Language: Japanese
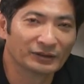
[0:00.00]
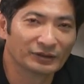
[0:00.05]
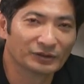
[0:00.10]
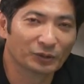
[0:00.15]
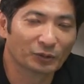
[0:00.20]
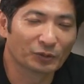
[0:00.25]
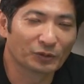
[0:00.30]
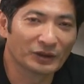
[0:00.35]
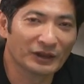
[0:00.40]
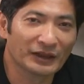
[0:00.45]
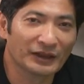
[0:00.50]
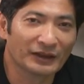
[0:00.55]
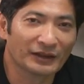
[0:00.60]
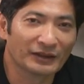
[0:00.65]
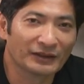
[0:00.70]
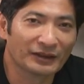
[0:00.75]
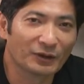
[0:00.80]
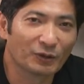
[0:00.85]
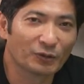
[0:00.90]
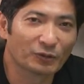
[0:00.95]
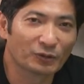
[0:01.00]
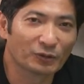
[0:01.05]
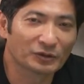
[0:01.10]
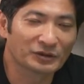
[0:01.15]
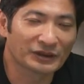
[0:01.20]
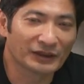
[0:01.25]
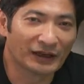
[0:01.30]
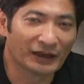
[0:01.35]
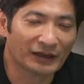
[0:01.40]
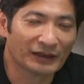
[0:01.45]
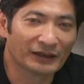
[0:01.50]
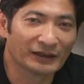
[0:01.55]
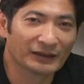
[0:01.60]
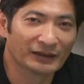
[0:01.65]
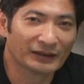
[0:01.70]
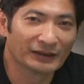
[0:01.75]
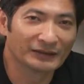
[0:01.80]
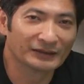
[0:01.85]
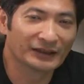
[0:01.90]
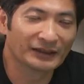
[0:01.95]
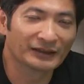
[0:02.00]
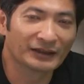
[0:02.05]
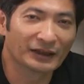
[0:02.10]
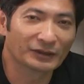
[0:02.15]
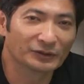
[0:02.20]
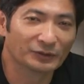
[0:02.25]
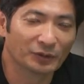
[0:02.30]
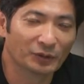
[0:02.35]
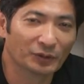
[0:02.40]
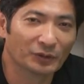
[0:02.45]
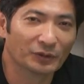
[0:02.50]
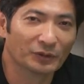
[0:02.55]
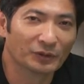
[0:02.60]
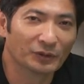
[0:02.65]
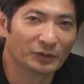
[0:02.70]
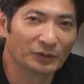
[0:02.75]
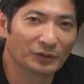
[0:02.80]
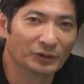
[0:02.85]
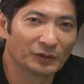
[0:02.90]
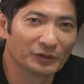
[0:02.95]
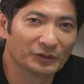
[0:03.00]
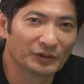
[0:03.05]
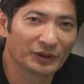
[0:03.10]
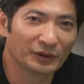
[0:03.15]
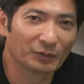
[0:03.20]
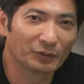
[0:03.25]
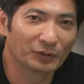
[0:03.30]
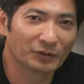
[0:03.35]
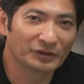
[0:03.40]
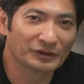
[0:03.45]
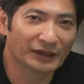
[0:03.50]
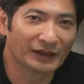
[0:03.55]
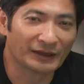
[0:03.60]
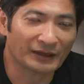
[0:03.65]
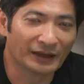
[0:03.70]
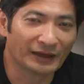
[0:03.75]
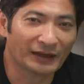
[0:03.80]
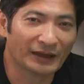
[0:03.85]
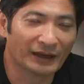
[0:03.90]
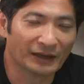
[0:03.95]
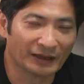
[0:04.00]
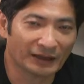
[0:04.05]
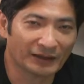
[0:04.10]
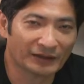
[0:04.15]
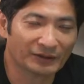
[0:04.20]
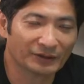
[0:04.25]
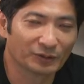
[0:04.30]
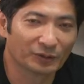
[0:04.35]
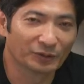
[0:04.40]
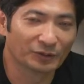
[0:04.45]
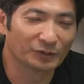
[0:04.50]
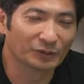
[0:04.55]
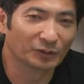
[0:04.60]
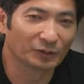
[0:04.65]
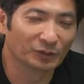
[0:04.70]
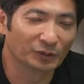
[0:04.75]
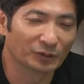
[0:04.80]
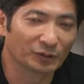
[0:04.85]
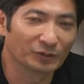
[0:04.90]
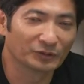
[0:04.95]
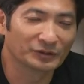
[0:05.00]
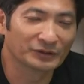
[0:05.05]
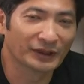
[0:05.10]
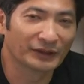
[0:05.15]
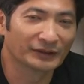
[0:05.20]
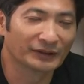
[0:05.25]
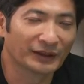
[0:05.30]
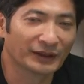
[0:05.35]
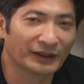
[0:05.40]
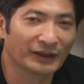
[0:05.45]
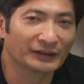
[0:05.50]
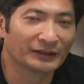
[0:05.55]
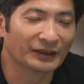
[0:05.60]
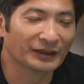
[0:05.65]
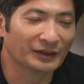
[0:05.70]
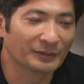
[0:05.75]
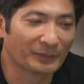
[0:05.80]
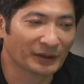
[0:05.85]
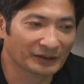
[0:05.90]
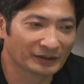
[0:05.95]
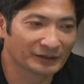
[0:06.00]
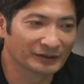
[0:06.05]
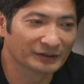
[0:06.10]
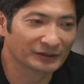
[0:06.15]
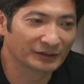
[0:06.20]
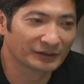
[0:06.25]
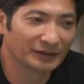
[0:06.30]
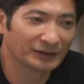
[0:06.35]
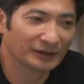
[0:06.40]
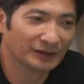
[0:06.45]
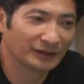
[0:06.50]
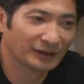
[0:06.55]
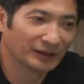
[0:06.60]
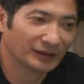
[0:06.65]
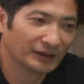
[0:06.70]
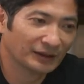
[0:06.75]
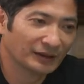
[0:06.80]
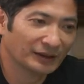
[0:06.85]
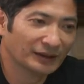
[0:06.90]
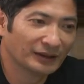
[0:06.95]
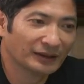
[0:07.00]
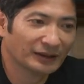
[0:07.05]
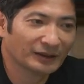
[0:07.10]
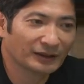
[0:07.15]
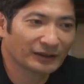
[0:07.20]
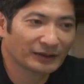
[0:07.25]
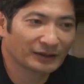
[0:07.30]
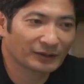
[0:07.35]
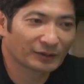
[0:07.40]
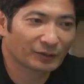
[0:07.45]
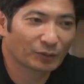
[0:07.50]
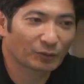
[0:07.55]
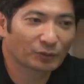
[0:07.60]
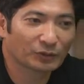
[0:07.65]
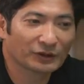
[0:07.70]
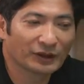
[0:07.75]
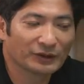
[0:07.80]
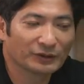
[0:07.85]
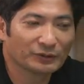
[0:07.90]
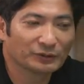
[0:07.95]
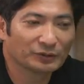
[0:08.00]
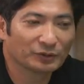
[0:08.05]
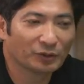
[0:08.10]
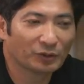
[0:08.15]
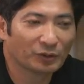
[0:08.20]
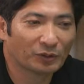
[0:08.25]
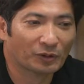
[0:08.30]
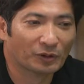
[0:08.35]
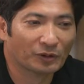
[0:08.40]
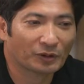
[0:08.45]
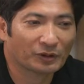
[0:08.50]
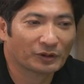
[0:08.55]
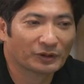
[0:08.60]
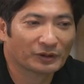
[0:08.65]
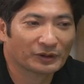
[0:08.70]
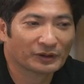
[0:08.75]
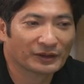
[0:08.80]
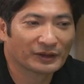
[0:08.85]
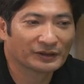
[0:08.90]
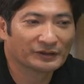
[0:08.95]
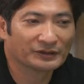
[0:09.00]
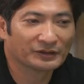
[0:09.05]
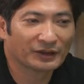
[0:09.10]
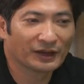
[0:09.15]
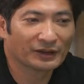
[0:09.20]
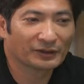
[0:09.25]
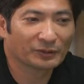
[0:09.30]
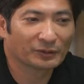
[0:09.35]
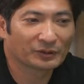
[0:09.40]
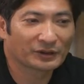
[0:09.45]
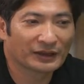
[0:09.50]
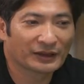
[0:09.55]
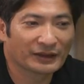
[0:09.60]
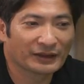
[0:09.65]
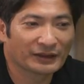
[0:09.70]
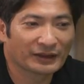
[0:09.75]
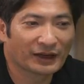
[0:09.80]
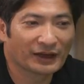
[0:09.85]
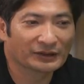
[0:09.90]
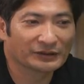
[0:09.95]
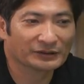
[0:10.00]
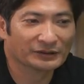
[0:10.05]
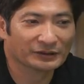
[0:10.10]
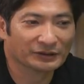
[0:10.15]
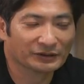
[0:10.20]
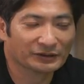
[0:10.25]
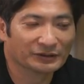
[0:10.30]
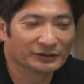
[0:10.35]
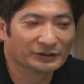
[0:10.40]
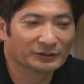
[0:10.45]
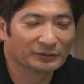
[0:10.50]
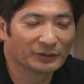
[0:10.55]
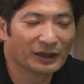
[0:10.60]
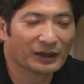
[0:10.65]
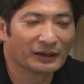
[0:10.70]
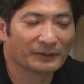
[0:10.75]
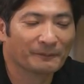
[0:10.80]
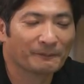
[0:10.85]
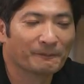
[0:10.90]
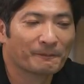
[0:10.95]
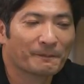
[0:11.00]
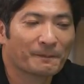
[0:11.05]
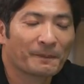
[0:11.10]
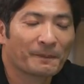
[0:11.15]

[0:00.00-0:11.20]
そこに日本語しか、全角の日本語しか入れないということの設定ができます。ここで言うと、日付と金額は